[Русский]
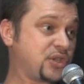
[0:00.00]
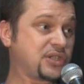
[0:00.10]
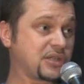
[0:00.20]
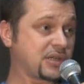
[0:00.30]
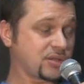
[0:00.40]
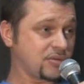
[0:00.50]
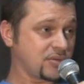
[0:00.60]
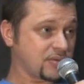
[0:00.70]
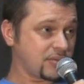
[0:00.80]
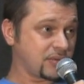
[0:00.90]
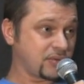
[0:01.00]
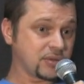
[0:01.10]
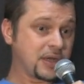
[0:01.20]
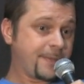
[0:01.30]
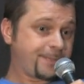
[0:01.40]
чести и достоинства. Но
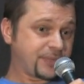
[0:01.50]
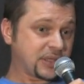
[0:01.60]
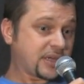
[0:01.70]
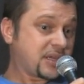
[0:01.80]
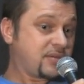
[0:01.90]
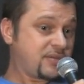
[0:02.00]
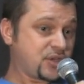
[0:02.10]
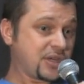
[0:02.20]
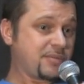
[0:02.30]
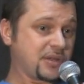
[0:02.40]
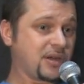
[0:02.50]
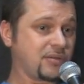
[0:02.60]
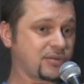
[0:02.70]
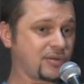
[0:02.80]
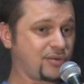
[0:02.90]
вот над такими вещами,
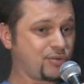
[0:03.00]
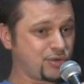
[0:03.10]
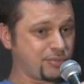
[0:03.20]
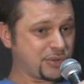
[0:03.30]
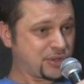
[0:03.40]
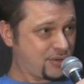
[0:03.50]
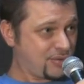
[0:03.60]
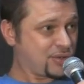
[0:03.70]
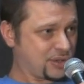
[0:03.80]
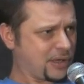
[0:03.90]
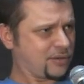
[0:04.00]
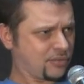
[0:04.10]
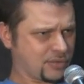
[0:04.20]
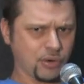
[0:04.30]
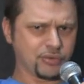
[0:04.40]
да, вот люди посерьезнее, да,
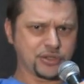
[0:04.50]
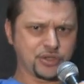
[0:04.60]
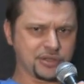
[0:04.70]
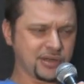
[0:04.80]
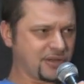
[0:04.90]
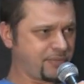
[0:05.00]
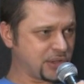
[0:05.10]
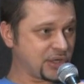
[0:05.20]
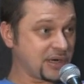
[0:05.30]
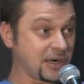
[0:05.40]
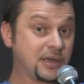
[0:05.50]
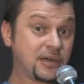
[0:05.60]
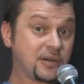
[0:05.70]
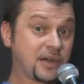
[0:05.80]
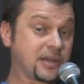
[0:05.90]
как у нас считают, да, в пиджаках,
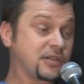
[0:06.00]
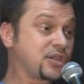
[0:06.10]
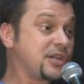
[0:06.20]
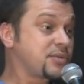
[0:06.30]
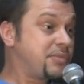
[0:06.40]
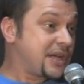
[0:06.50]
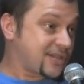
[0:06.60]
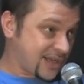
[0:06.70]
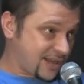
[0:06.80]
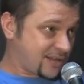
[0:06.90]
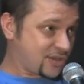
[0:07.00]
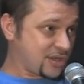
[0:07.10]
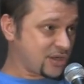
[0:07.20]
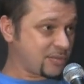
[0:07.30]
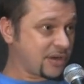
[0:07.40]
они начинают смеяться, когда
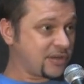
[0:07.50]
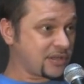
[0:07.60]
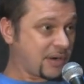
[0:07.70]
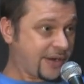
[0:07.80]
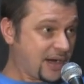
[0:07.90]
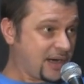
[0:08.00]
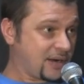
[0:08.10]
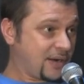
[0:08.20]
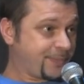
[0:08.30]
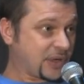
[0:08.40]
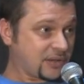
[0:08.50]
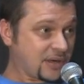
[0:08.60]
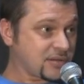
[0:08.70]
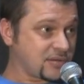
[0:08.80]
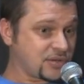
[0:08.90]
начинаешь им говорить о морали, о
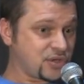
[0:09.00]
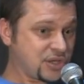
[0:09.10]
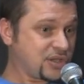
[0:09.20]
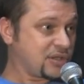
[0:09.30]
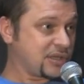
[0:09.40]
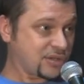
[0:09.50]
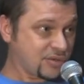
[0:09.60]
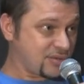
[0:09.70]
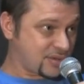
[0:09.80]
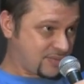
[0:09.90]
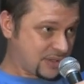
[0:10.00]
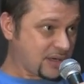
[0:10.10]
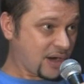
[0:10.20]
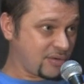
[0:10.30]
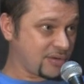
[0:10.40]
нравственности, чести и достоинстве,
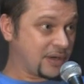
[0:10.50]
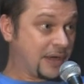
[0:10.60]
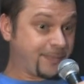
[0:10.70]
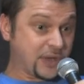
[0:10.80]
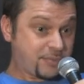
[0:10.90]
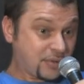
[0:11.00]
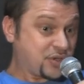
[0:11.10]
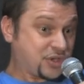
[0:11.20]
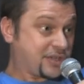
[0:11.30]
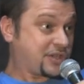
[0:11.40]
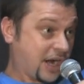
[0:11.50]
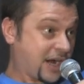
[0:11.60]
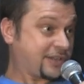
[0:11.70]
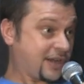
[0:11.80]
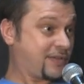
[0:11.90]
да, какой-то. Они просто начинают тебе
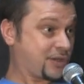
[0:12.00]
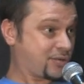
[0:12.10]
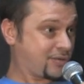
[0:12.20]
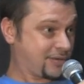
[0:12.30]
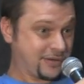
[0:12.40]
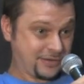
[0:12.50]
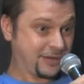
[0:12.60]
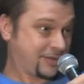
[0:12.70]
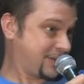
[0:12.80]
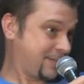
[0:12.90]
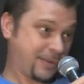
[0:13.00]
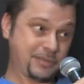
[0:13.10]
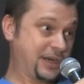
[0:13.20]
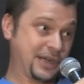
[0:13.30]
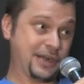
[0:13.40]
хохотать в лицо.
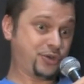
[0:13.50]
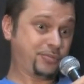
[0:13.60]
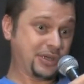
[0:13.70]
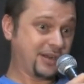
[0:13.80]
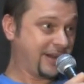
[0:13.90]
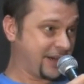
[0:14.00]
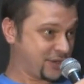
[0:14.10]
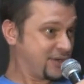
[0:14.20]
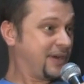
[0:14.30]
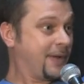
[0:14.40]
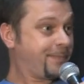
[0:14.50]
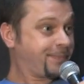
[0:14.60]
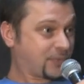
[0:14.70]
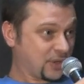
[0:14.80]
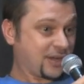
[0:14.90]
Илья, о чем ты говоришь?
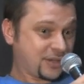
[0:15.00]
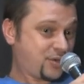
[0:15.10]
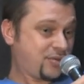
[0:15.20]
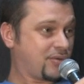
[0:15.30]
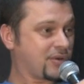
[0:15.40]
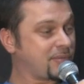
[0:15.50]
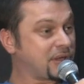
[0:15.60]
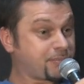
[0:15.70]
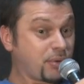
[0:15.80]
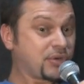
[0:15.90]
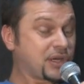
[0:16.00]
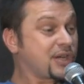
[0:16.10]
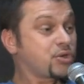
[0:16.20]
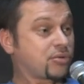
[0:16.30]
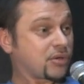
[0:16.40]
Да, ты чего? Как бы это повод
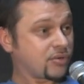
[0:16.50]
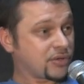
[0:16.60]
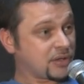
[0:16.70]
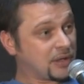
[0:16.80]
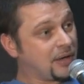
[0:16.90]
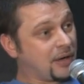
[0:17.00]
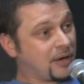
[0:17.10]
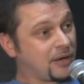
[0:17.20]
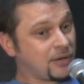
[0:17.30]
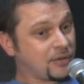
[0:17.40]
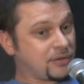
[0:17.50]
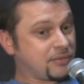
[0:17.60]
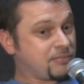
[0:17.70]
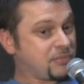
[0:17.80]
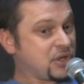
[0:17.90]
для шуток у них.
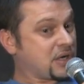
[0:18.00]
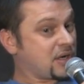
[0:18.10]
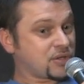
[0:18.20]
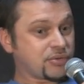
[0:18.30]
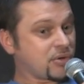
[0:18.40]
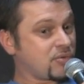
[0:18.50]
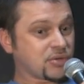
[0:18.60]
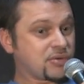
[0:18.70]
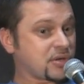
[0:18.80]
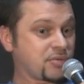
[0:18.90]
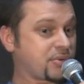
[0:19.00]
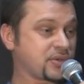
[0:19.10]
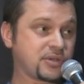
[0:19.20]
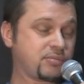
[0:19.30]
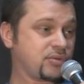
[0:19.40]
И мне кажется, у такого государства
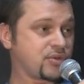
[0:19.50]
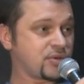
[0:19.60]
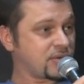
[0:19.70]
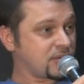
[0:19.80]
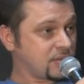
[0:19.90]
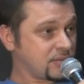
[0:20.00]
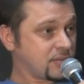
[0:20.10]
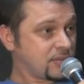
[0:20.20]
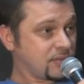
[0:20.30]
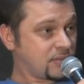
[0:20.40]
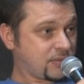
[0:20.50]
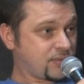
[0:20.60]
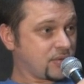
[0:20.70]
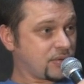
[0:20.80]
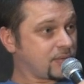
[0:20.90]
просто нет будущего. Вот и
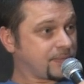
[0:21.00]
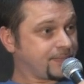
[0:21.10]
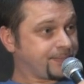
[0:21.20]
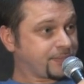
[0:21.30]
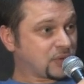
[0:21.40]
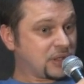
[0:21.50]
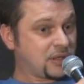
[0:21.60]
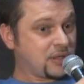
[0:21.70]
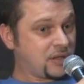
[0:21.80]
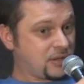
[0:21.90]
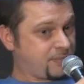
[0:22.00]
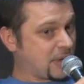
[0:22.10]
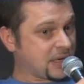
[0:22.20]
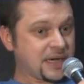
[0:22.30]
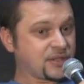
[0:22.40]
все. И, и
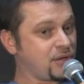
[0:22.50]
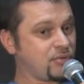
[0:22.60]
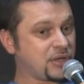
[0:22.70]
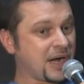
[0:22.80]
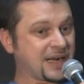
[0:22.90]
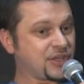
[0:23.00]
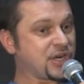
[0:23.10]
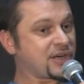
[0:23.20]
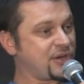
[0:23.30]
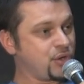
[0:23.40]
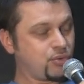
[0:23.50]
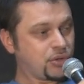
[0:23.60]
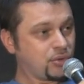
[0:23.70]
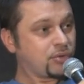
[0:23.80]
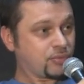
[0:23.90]
пока эти люди окончательно не
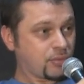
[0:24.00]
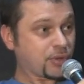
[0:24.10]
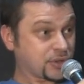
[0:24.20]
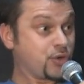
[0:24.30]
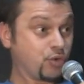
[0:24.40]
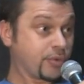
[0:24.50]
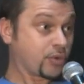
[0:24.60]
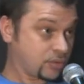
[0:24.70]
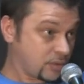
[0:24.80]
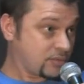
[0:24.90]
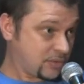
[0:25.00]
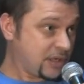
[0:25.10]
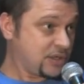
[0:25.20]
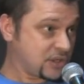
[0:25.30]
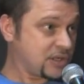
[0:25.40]
уйдут, ну, просто не умрут,
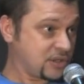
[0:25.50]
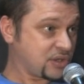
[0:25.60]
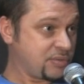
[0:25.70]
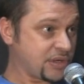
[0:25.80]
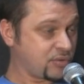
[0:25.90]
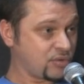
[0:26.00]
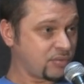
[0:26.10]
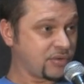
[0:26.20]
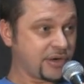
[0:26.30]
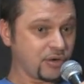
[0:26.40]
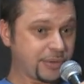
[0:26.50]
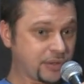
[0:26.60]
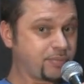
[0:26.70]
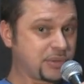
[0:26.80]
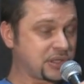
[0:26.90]
да, естественной смертью, грубо говоря, вот
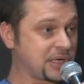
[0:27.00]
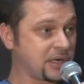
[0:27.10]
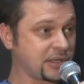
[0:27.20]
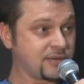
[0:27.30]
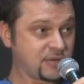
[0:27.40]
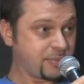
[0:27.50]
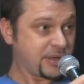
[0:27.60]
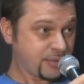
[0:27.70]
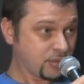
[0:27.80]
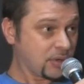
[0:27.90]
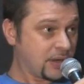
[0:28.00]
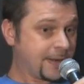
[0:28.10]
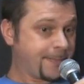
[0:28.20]
пройдет 50 лет, они все перемрут,